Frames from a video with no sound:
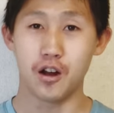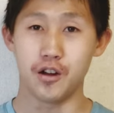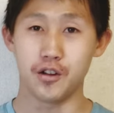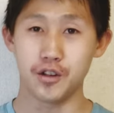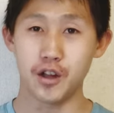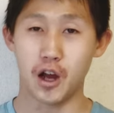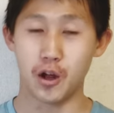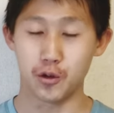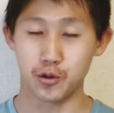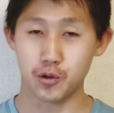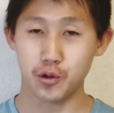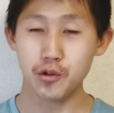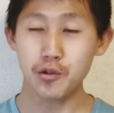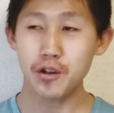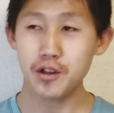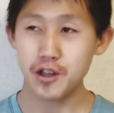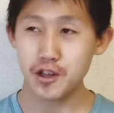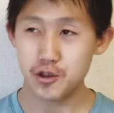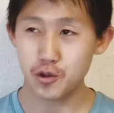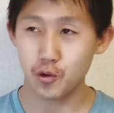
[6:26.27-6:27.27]
ね、あのそれは
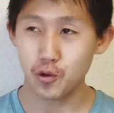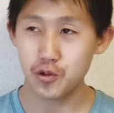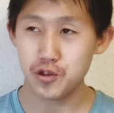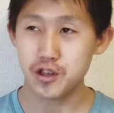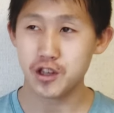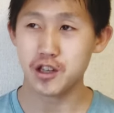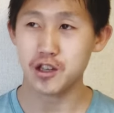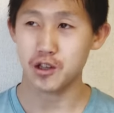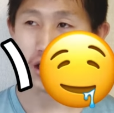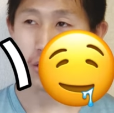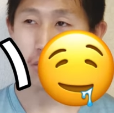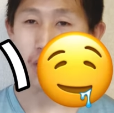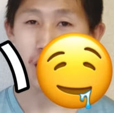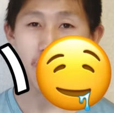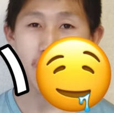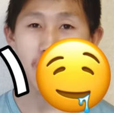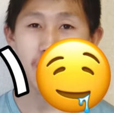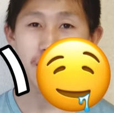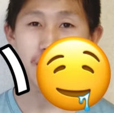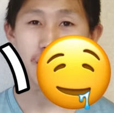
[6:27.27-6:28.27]
ね、正直でわ
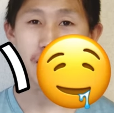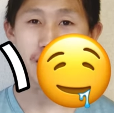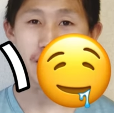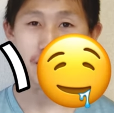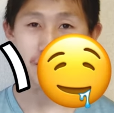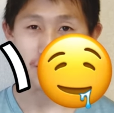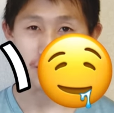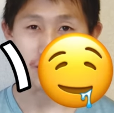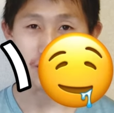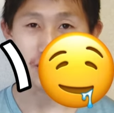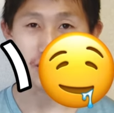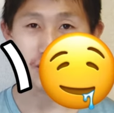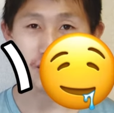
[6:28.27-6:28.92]
かんないです。